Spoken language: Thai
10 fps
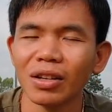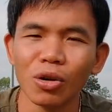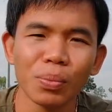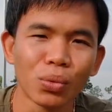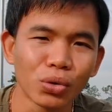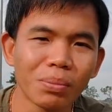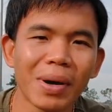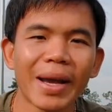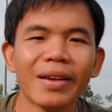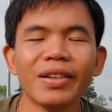เราปลูกต้น
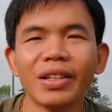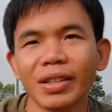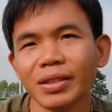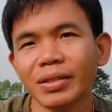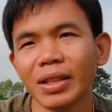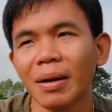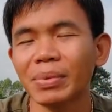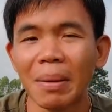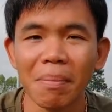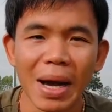ไม้ให้เยอะนะครั
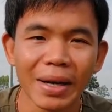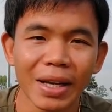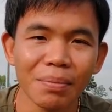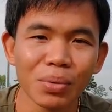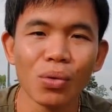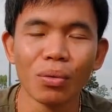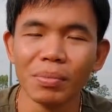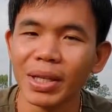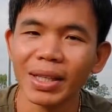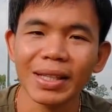บทำบ้านให้โปร่ง
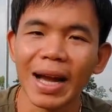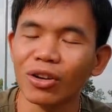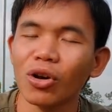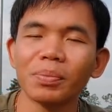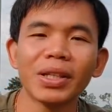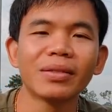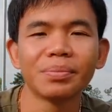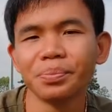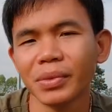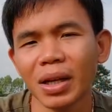มีหน้าต่างรอบทิศ
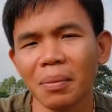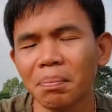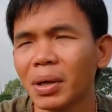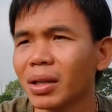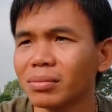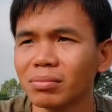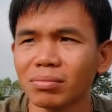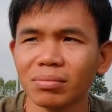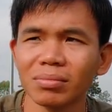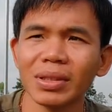นะครับเปิด
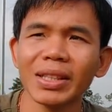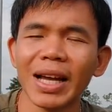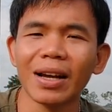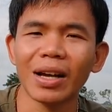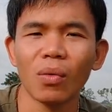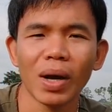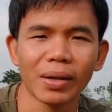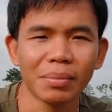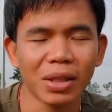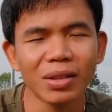หน้าต่างกลางวั
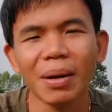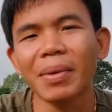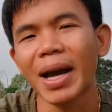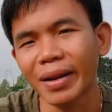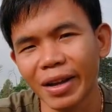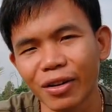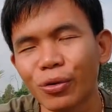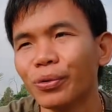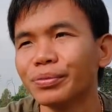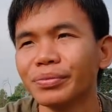นมันก็ทำงานแอร์
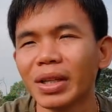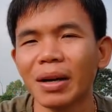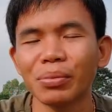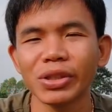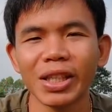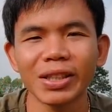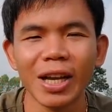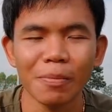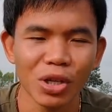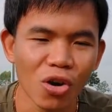โุ่มนะครับเพราะฉะนั้น
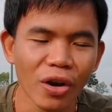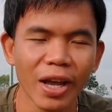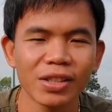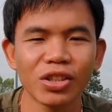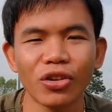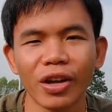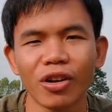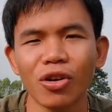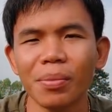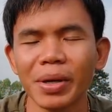ถ้ามีห้องแอร์สักหน่อย
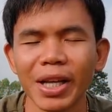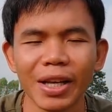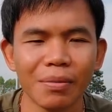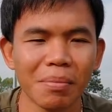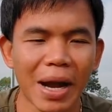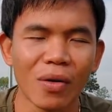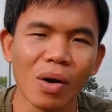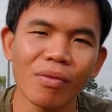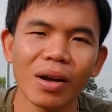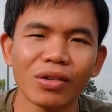เราก็ไม่ได้หมายค
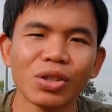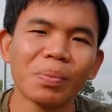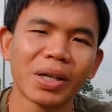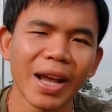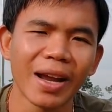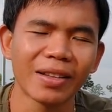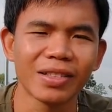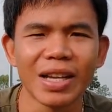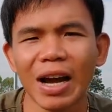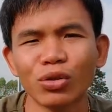วามว่าเราจะเปิดแอร์
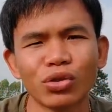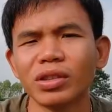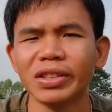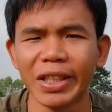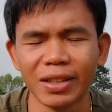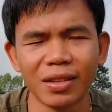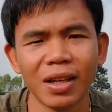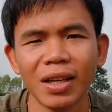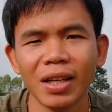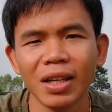แต่เช้าจนถึงเย็น
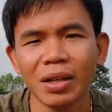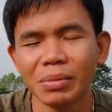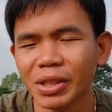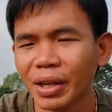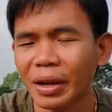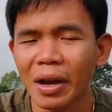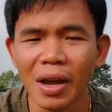ไม่ใช่